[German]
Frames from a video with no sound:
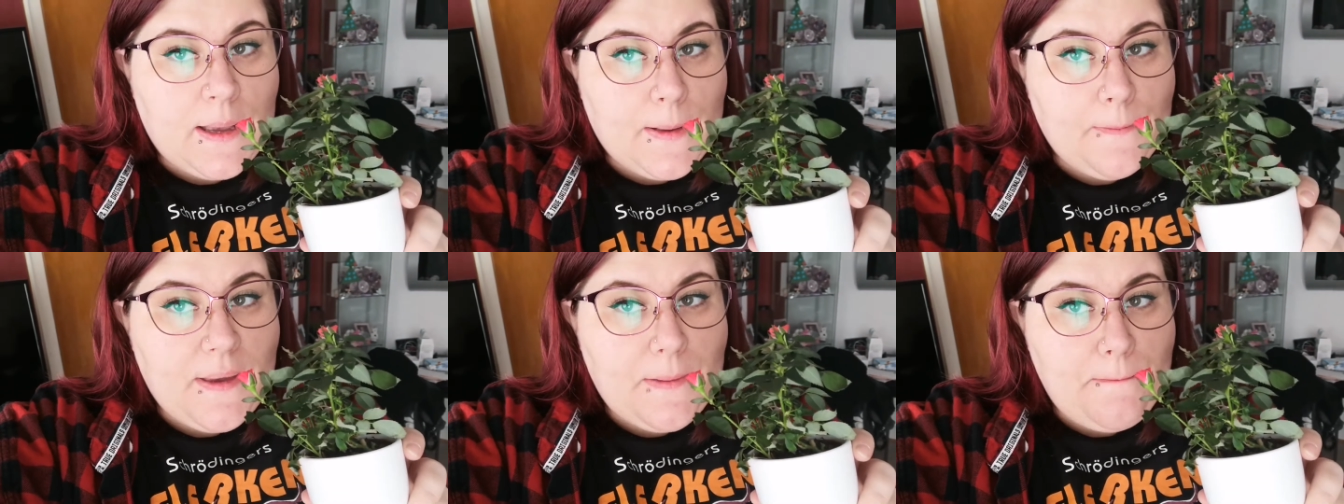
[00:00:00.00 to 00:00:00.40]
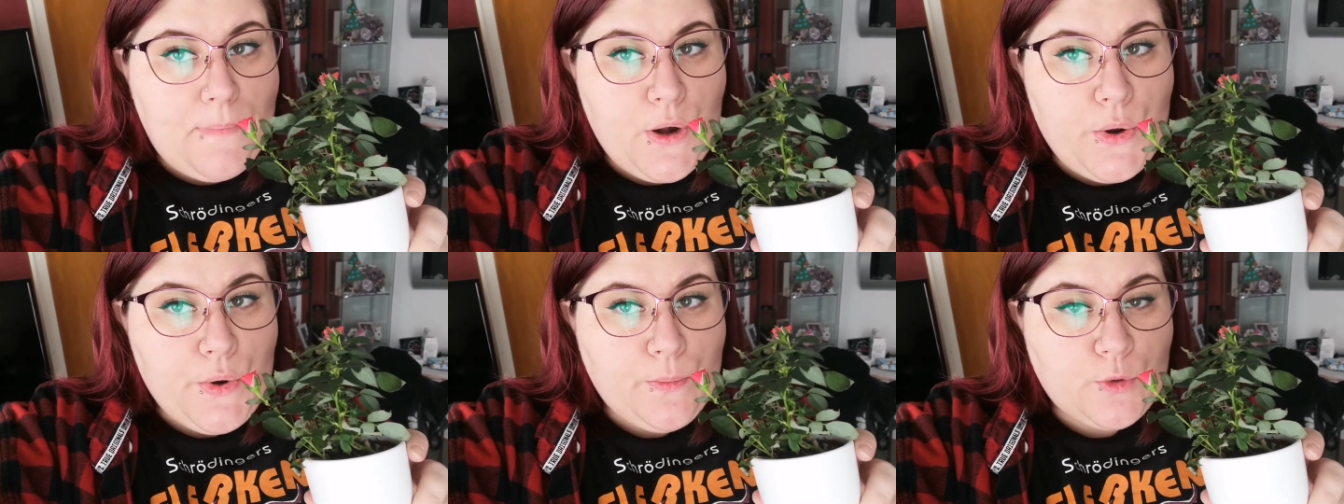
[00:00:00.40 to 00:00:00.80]
mit
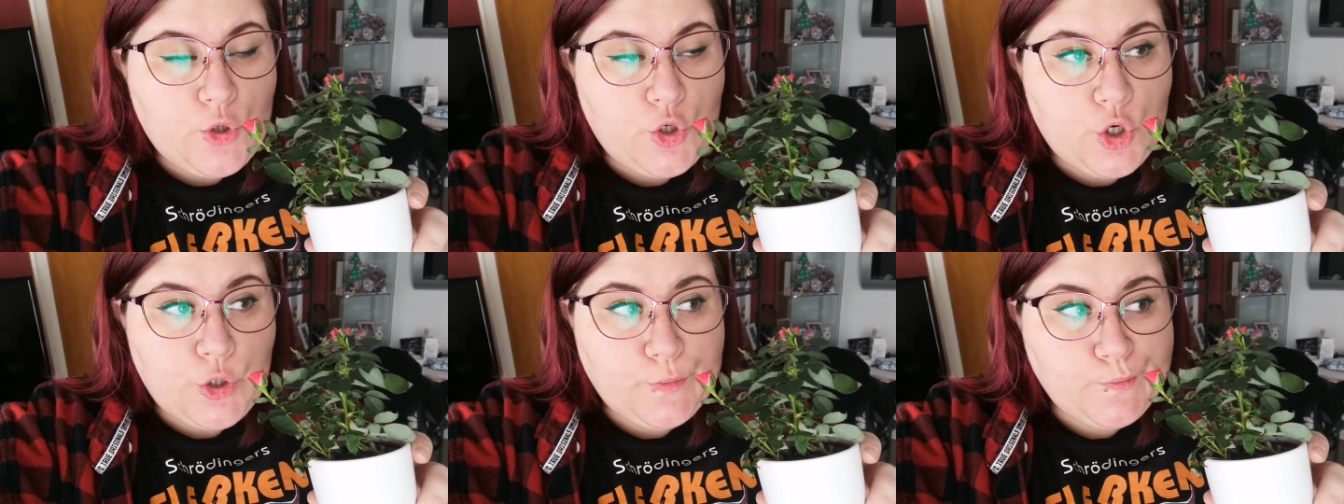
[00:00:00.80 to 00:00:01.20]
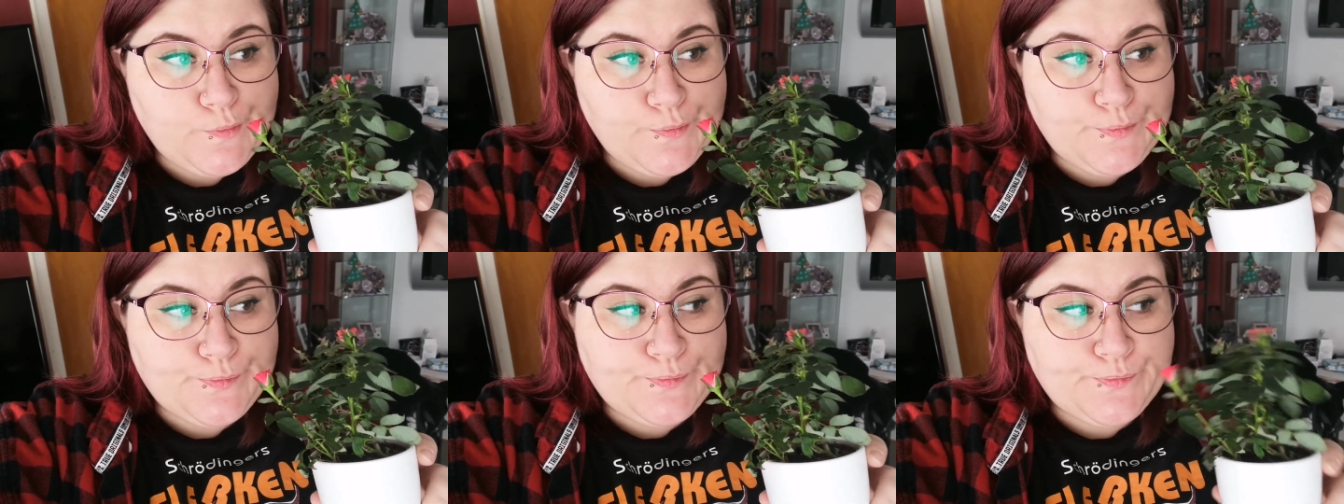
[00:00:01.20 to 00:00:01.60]

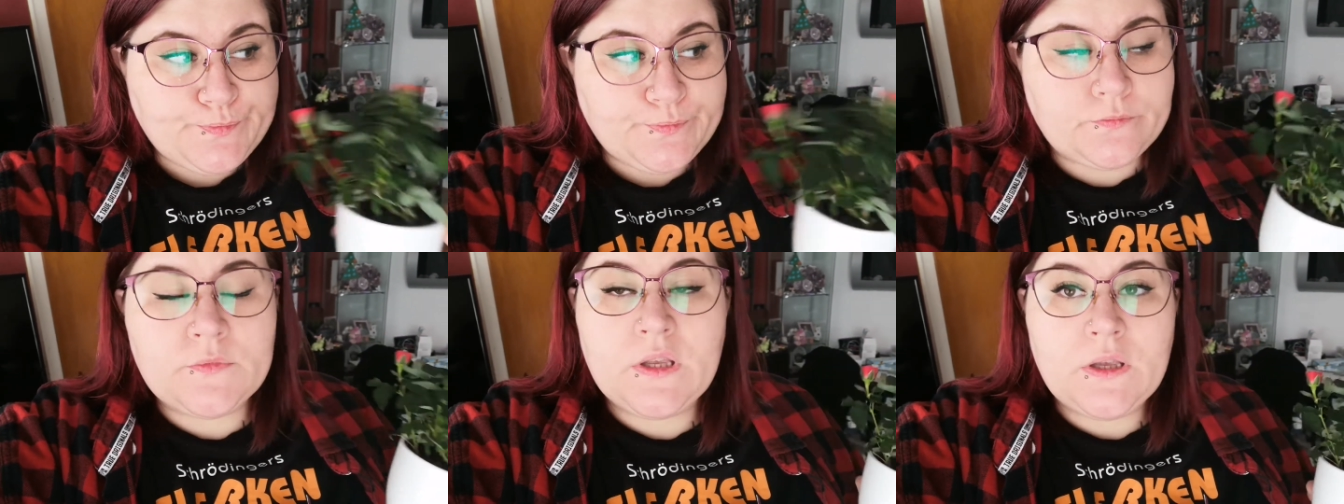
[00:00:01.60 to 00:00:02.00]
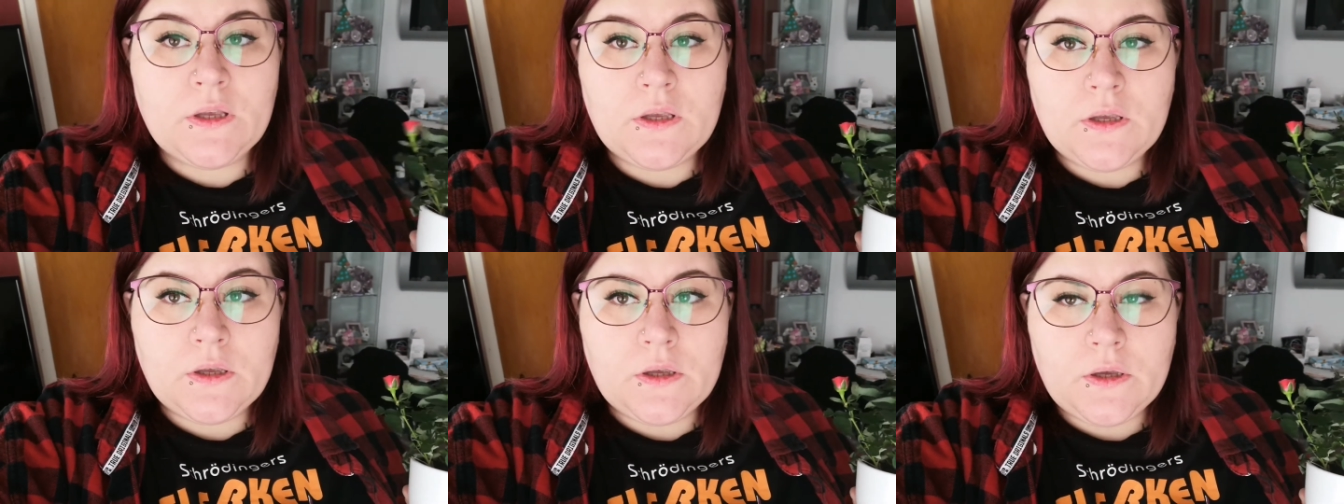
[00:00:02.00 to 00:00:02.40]
Blümchen.
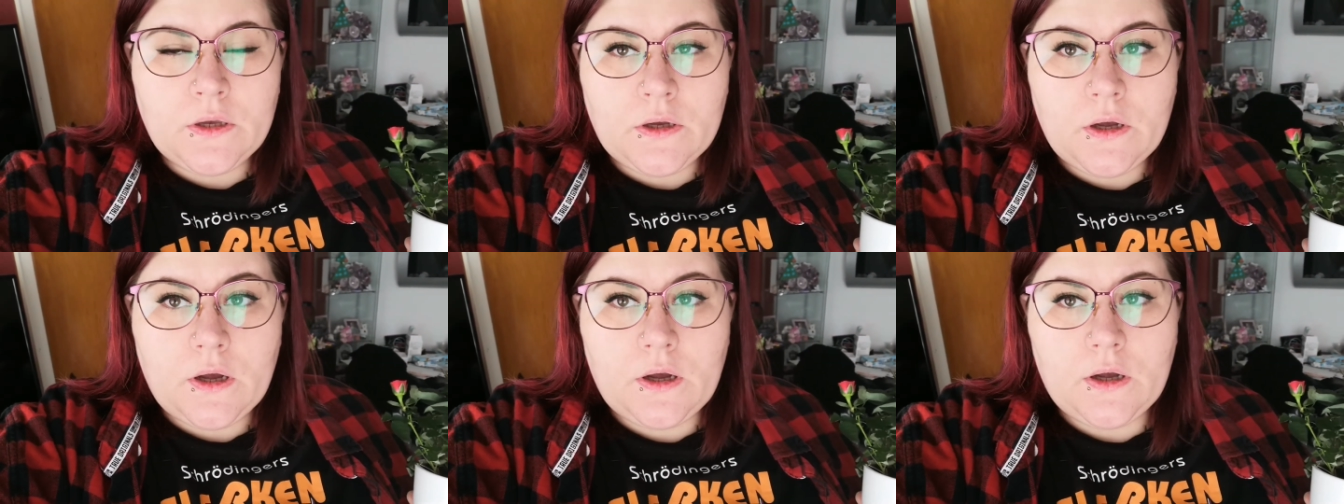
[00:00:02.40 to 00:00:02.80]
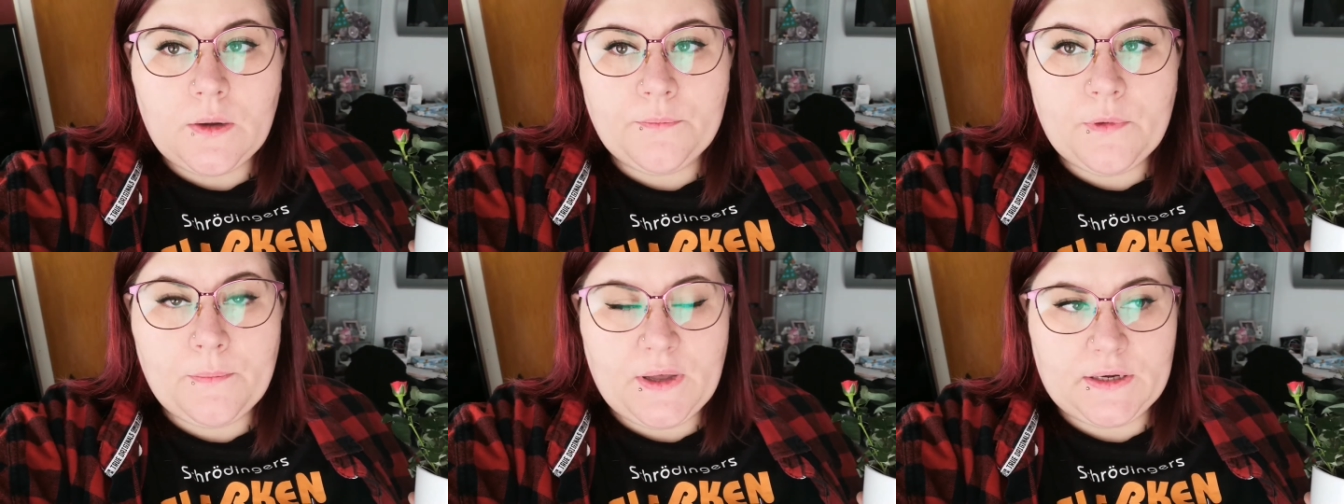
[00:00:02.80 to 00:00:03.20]

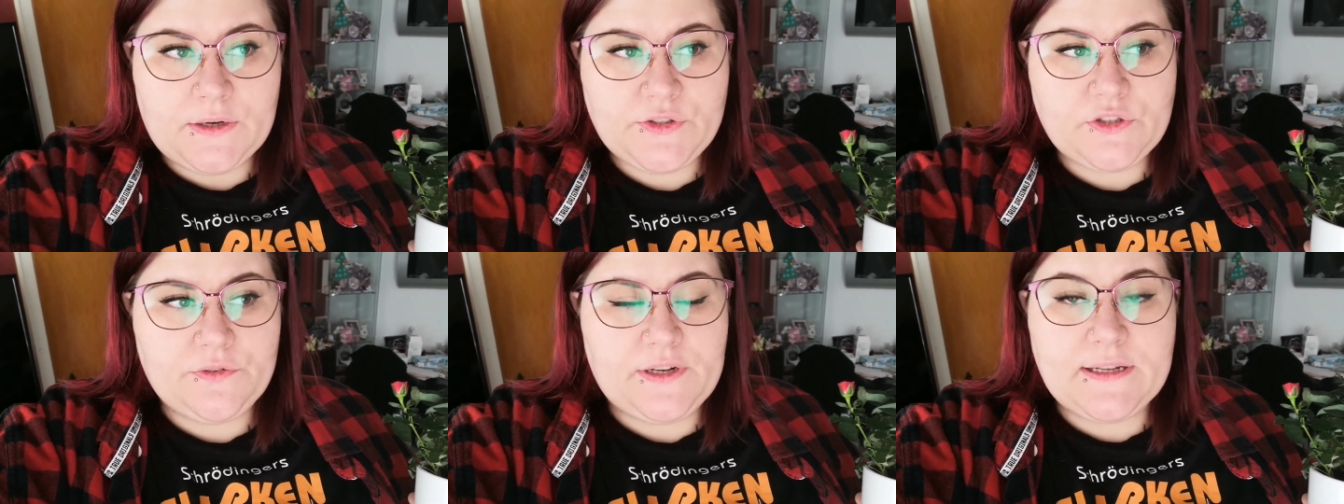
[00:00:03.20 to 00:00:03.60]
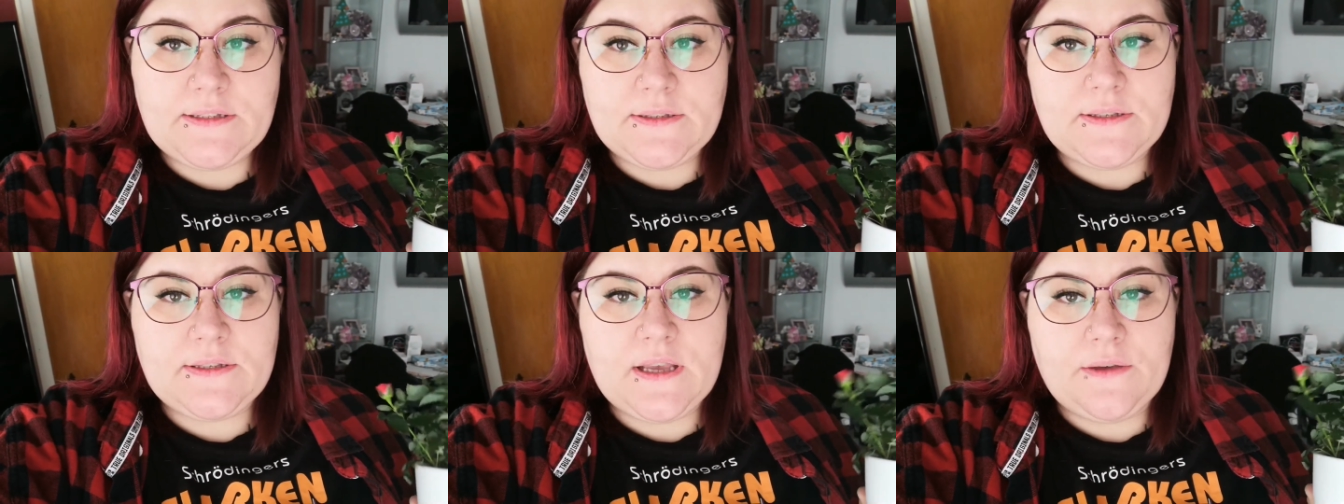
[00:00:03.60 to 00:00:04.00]
Ähm, wir machen das so wie
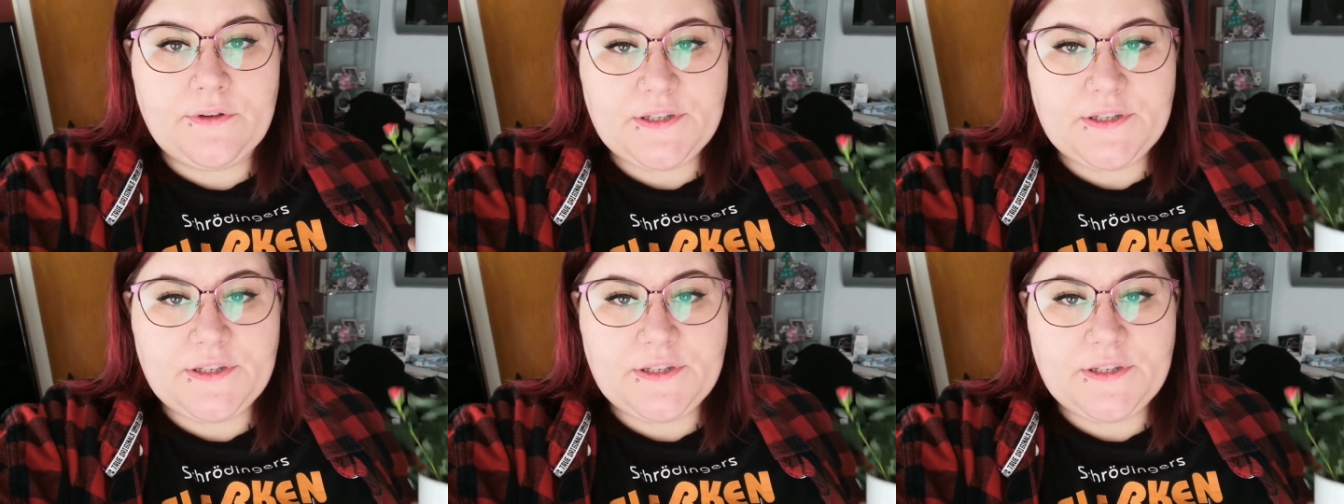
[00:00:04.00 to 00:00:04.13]
letztes Jahr.